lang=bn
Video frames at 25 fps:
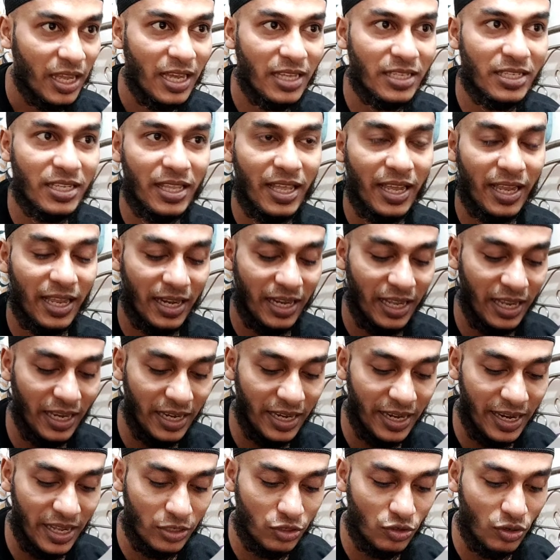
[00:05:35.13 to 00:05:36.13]
এই যে দেখেন
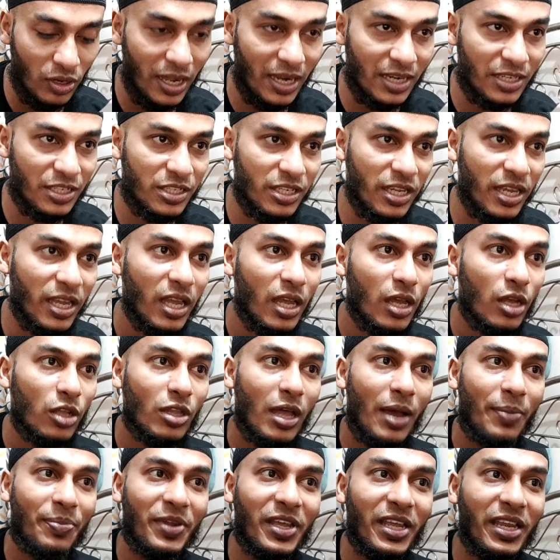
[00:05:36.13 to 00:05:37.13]
ইন্ডিয়া চলে আসছে
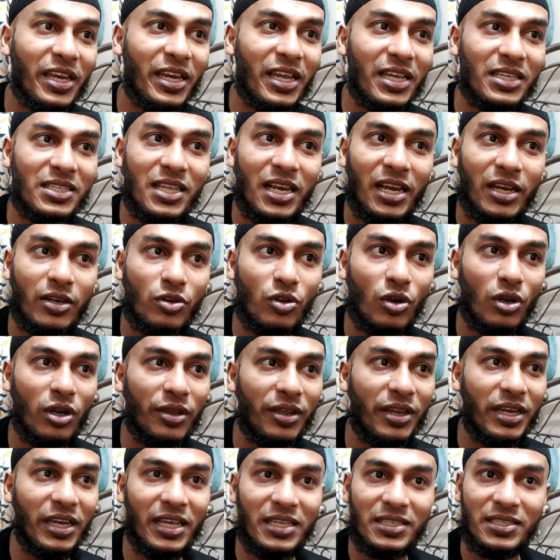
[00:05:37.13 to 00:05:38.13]
তো আপনি ইন্ডিয়া সিলেক্ট
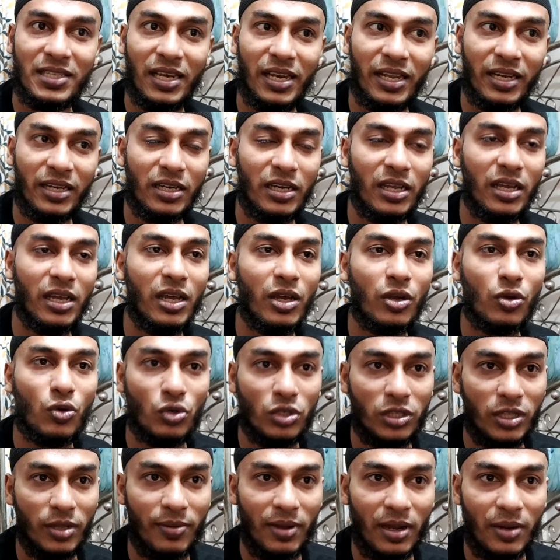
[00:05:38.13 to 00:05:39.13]
করলে ইন্ডিয়া সিলেক্ট
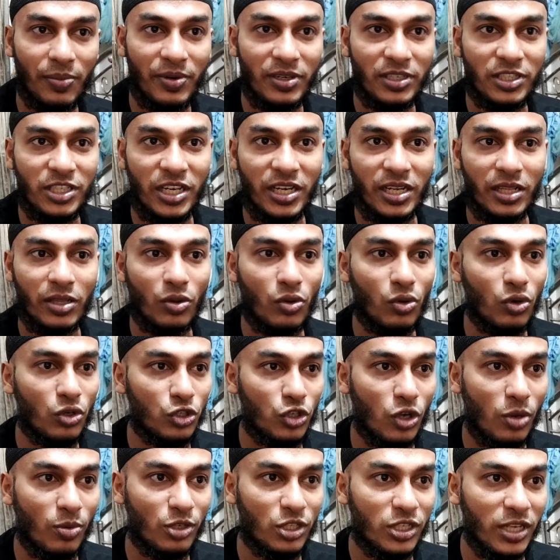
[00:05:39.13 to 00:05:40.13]
করতে পারবেন সেটাতে
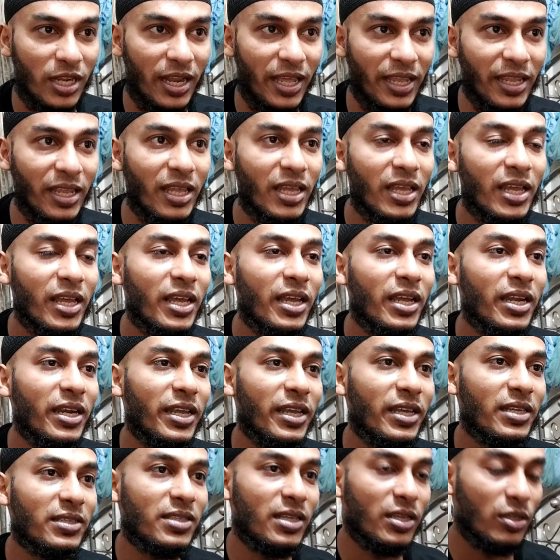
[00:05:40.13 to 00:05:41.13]
কোনো সমস্যা নাই
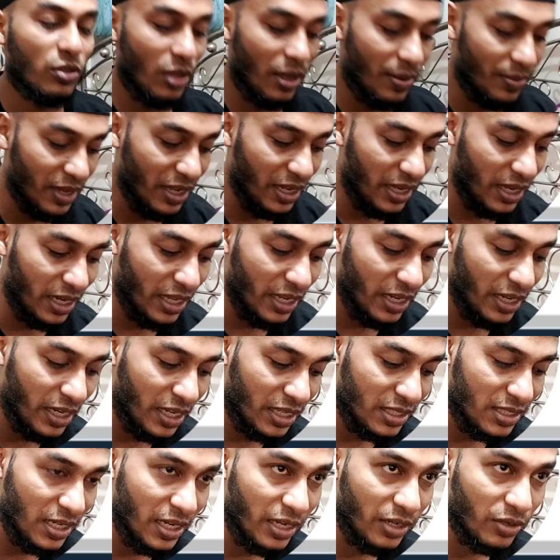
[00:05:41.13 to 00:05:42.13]
ঠিক আছে তো আমি এখানে
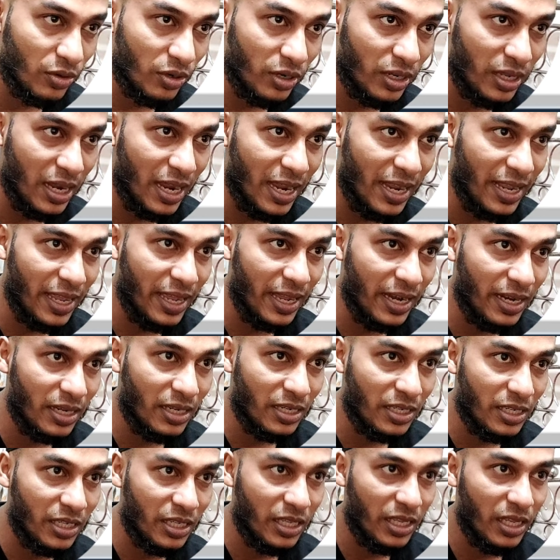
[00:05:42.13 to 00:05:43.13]
ইন্ডিয়া সিলেক্ট করে আই এন
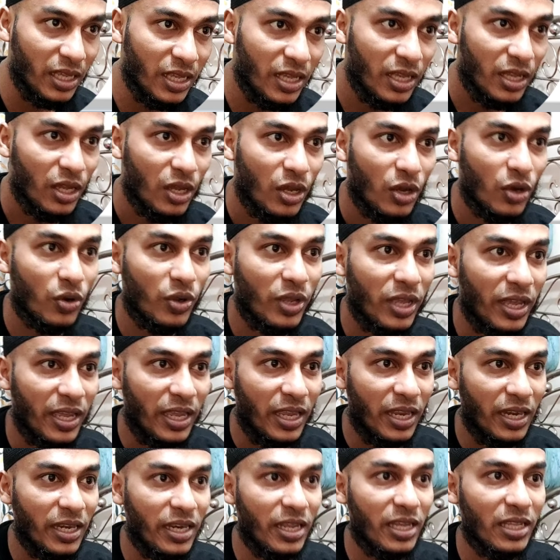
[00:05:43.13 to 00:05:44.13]
ডি ওকে
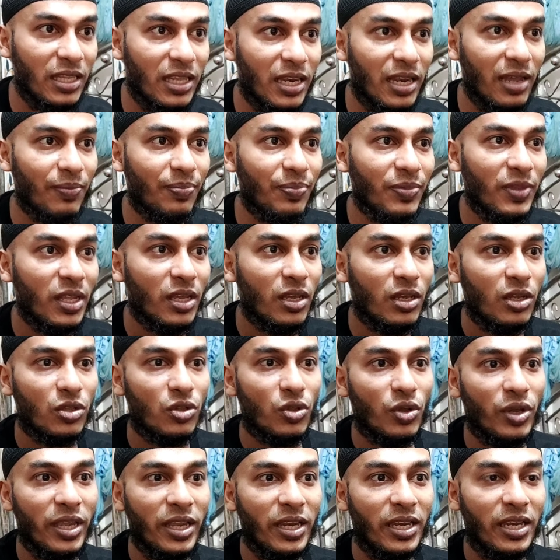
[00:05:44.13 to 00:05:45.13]
ইন্ডিয়া দিলাম
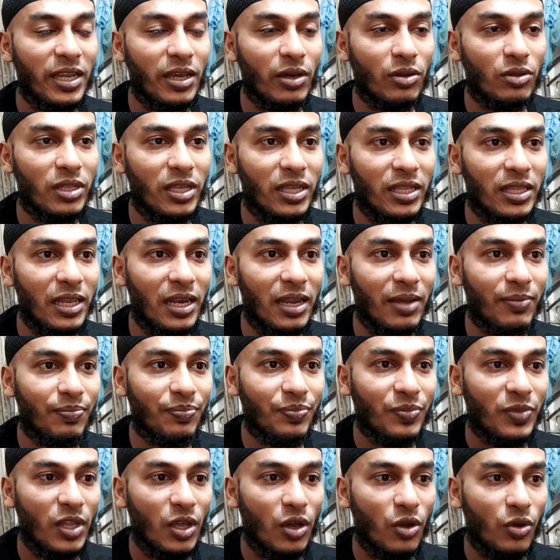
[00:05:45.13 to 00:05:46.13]
তো ইন্ডিয়াও দিয়ে দিলাম
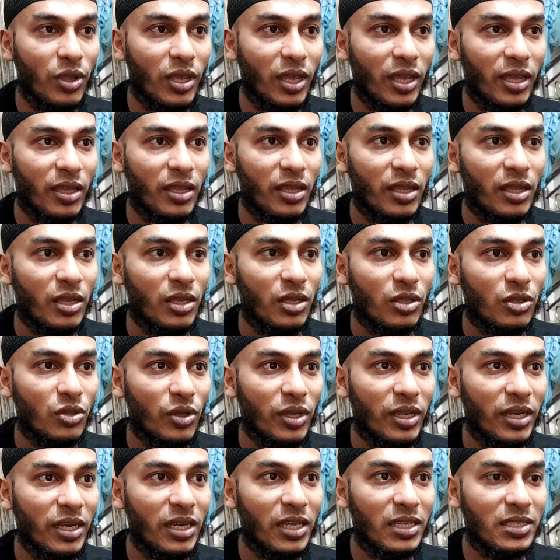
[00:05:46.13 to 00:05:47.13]
ওকে
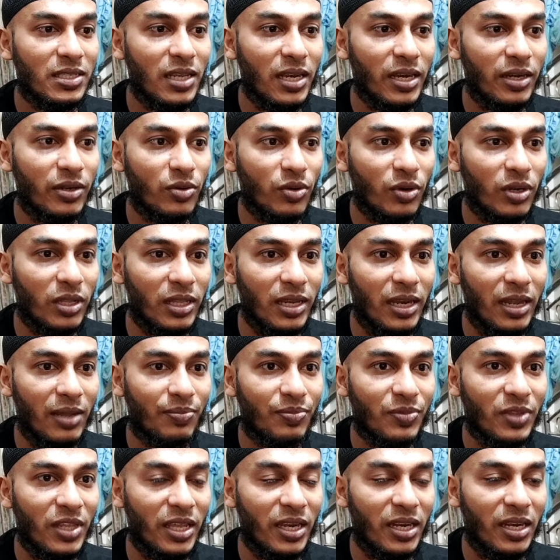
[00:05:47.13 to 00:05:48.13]
তো ইন্ডিয়া সিলেক্ট করে
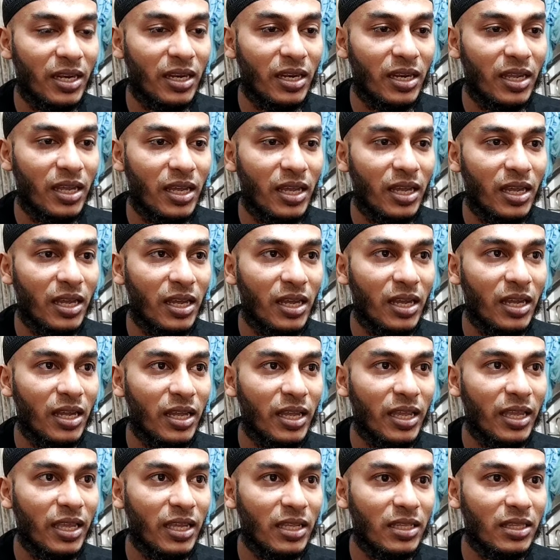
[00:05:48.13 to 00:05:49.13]
দিলাম দেন
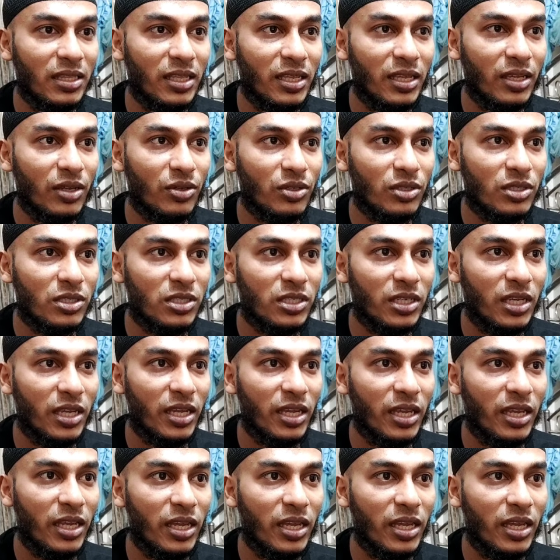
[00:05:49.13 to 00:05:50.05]
এইখান থেকে হচ্ছে